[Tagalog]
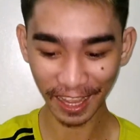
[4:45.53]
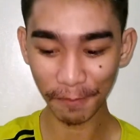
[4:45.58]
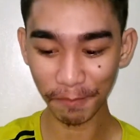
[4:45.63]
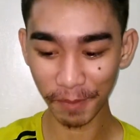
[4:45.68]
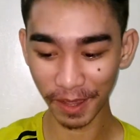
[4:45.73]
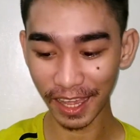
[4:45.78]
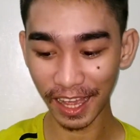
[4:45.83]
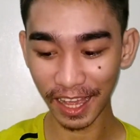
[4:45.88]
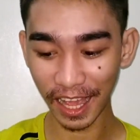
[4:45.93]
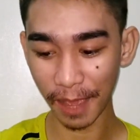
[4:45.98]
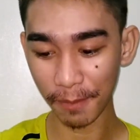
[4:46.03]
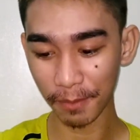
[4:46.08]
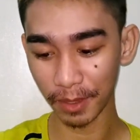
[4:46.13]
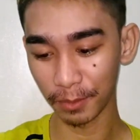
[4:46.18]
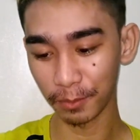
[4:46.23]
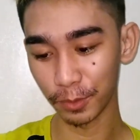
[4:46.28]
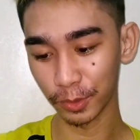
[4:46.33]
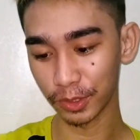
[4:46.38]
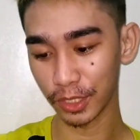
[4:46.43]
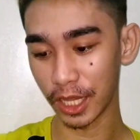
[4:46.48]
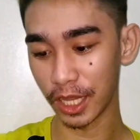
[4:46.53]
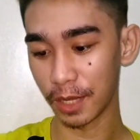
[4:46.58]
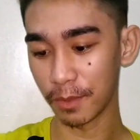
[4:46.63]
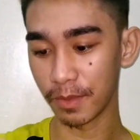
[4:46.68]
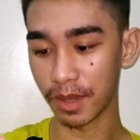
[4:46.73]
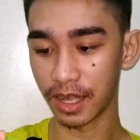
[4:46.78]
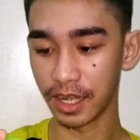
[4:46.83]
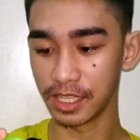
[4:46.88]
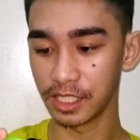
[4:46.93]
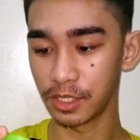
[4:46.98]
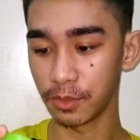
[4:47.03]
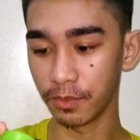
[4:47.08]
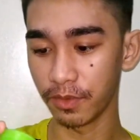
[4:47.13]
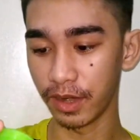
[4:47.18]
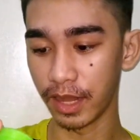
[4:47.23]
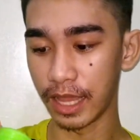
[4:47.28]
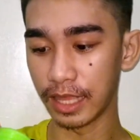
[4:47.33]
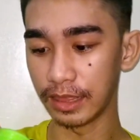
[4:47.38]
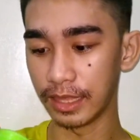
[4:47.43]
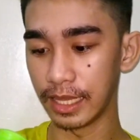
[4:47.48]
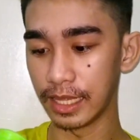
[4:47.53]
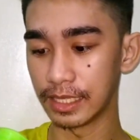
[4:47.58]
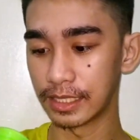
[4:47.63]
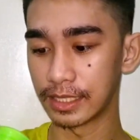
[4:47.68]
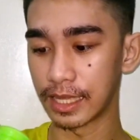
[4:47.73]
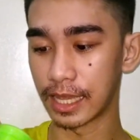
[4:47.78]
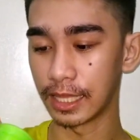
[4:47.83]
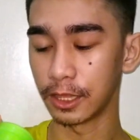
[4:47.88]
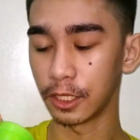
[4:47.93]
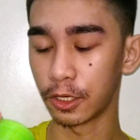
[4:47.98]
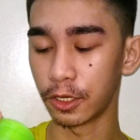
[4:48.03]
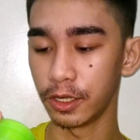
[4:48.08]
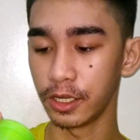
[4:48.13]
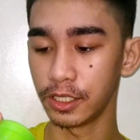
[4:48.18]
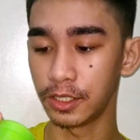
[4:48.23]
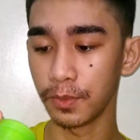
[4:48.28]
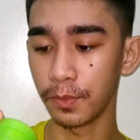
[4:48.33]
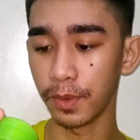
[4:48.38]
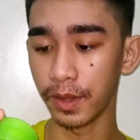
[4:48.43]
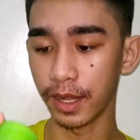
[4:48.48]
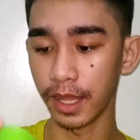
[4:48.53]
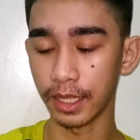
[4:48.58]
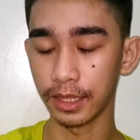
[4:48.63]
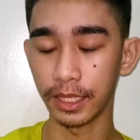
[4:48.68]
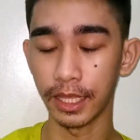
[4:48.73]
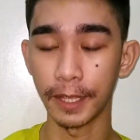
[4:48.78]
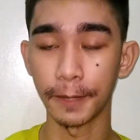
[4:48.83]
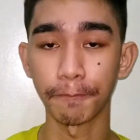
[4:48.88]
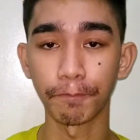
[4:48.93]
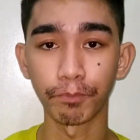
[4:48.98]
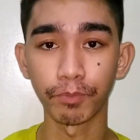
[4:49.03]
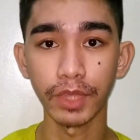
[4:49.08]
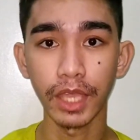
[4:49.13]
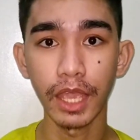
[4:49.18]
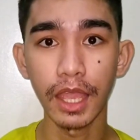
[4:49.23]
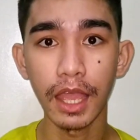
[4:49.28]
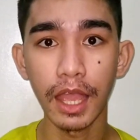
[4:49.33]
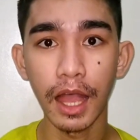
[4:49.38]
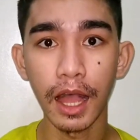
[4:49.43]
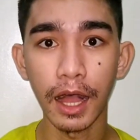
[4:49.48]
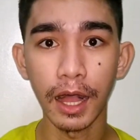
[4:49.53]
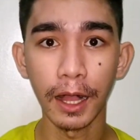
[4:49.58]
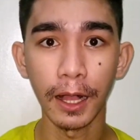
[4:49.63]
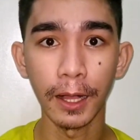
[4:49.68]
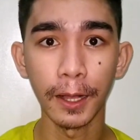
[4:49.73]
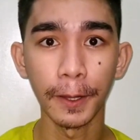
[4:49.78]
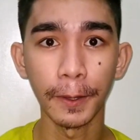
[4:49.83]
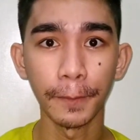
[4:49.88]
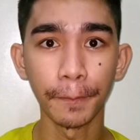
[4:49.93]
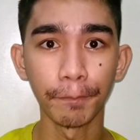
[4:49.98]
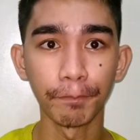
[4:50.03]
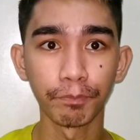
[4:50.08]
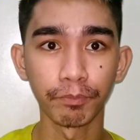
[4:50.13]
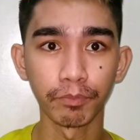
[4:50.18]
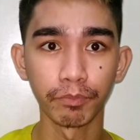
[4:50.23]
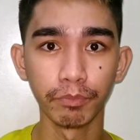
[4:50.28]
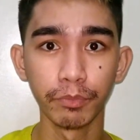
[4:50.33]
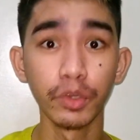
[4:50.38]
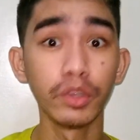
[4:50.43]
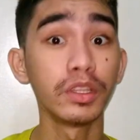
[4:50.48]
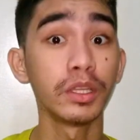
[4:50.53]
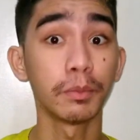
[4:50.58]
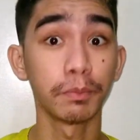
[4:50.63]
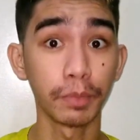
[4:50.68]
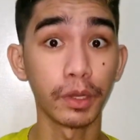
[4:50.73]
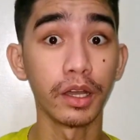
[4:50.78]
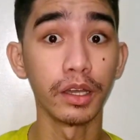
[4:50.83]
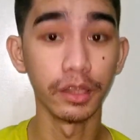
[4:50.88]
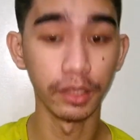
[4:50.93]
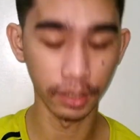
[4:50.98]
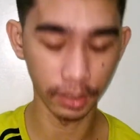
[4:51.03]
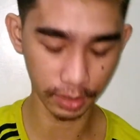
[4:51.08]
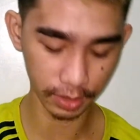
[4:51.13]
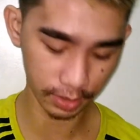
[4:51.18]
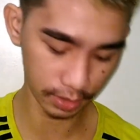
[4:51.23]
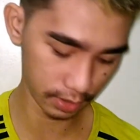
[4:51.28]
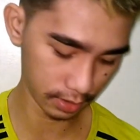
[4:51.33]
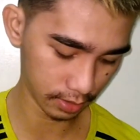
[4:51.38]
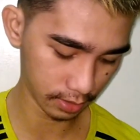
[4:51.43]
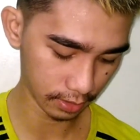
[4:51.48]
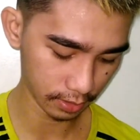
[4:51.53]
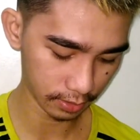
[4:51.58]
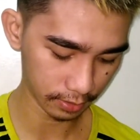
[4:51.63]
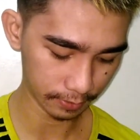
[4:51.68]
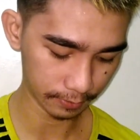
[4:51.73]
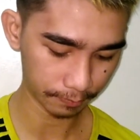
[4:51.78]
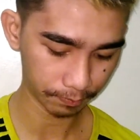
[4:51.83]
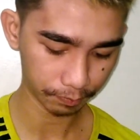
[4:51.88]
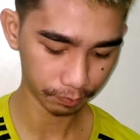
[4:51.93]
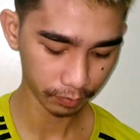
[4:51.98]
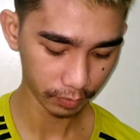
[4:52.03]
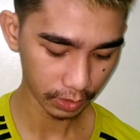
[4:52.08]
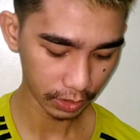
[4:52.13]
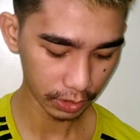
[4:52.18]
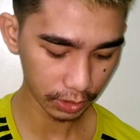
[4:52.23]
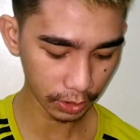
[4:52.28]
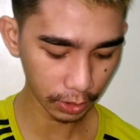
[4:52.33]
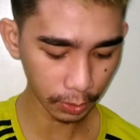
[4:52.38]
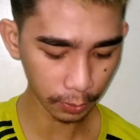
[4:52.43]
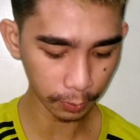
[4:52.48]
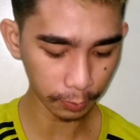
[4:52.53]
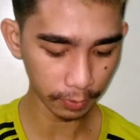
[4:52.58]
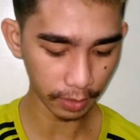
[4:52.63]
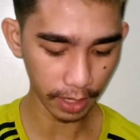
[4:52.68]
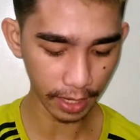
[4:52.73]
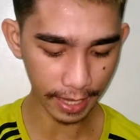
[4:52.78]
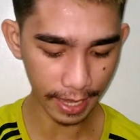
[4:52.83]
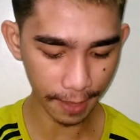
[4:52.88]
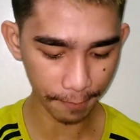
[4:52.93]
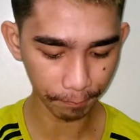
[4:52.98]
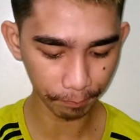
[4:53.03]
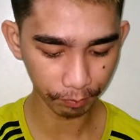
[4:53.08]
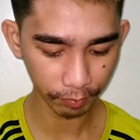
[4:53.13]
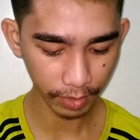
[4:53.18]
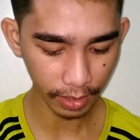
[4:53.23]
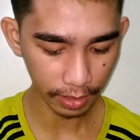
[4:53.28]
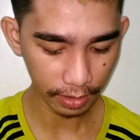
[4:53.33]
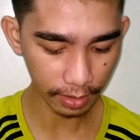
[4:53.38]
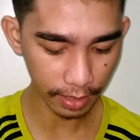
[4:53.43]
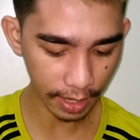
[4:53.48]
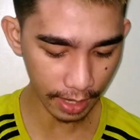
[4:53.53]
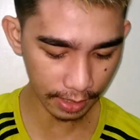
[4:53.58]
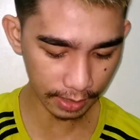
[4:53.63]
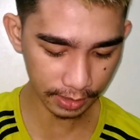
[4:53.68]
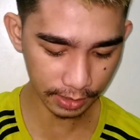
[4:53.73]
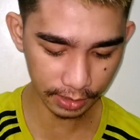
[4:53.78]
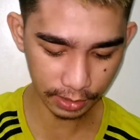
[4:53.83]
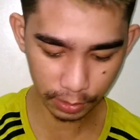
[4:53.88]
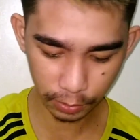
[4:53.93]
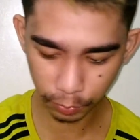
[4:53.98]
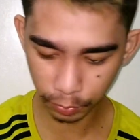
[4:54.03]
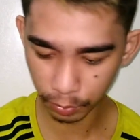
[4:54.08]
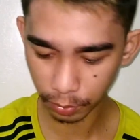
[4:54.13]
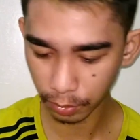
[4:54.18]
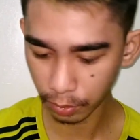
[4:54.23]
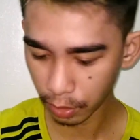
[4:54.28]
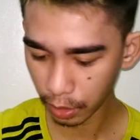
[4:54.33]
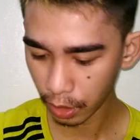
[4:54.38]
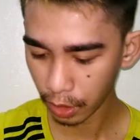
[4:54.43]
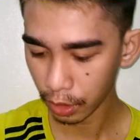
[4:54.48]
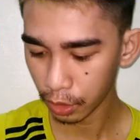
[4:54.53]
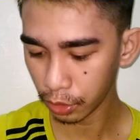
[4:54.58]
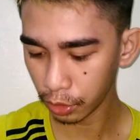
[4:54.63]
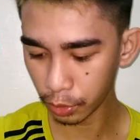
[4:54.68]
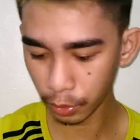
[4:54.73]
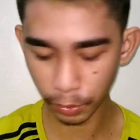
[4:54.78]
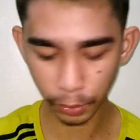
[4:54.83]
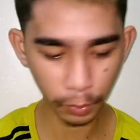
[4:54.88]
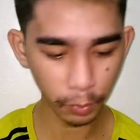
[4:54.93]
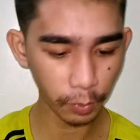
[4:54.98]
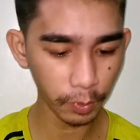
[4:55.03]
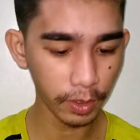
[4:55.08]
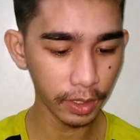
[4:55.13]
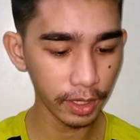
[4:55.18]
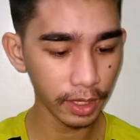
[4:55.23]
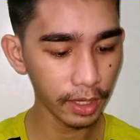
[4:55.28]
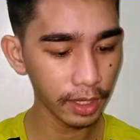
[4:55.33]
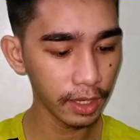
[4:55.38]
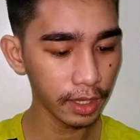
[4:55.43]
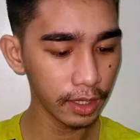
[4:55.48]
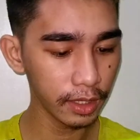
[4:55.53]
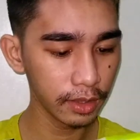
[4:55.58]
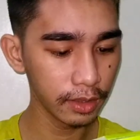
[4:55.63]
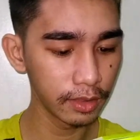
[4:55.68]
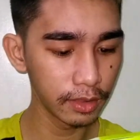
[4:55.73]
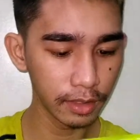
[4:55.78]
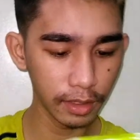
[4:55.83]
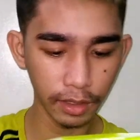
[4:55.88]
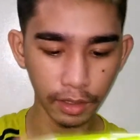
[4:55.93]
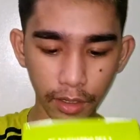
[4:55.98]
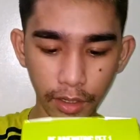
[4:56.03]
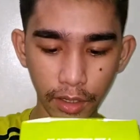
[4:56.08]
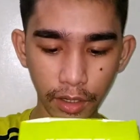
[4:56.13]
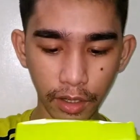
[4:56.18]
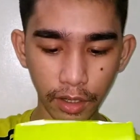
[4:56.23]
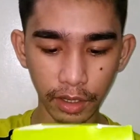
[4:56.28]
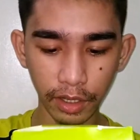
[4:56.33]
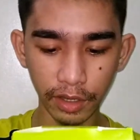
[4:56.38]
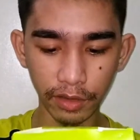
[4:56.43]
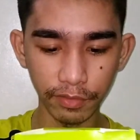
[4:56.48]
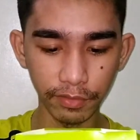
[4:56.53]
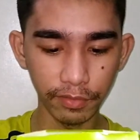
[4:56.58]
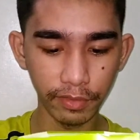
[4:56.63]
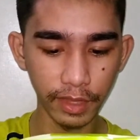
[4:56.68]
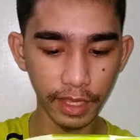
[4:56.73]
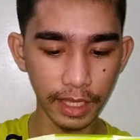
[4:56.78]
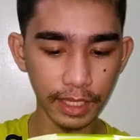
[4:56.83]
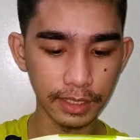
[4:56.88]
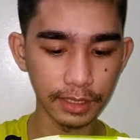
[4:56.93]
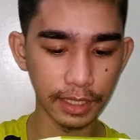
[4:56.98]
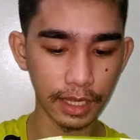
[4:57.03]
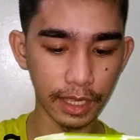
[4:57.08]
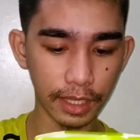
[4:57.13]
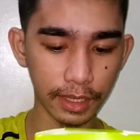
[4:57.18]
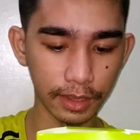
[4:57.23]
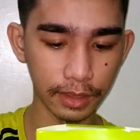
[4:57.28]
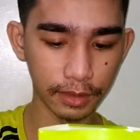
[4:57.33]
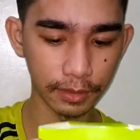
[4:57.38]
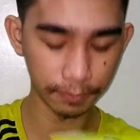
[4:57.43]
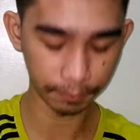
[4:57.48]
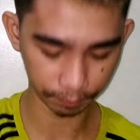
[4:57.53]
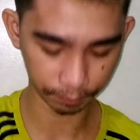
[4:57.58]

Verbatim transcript: kapag gagamit po tayo ng mga rejuvenating set or rejuvenating um, beauty products. So, ayan. Let's do with the evening set.